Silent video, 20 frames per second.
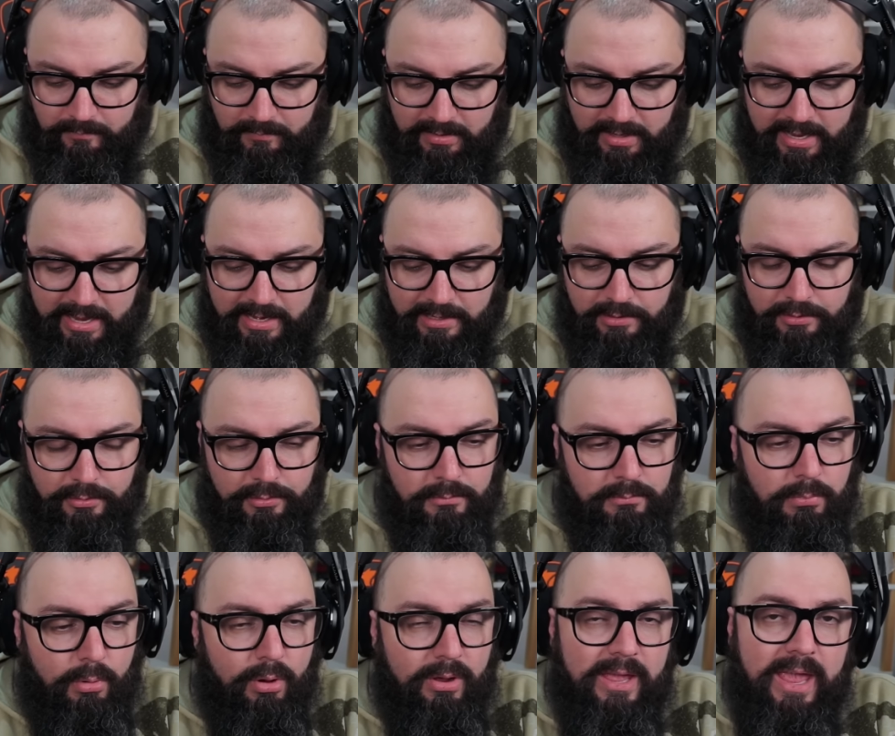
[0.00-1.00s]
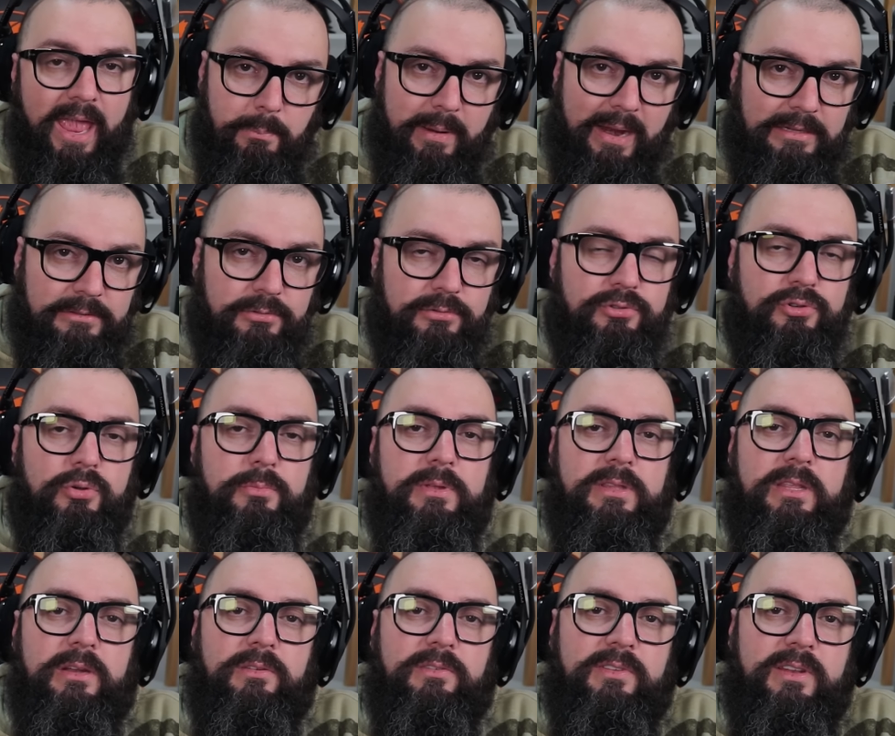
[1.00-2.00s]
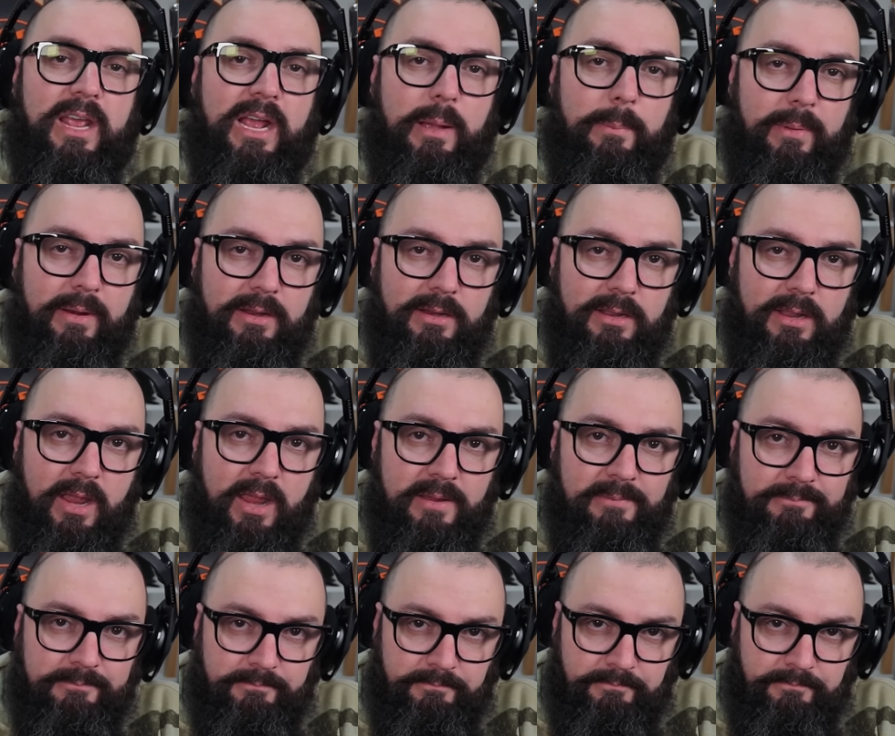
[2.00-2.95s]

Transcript: é que um boquete, é prato de comida, não se nega para ninguém.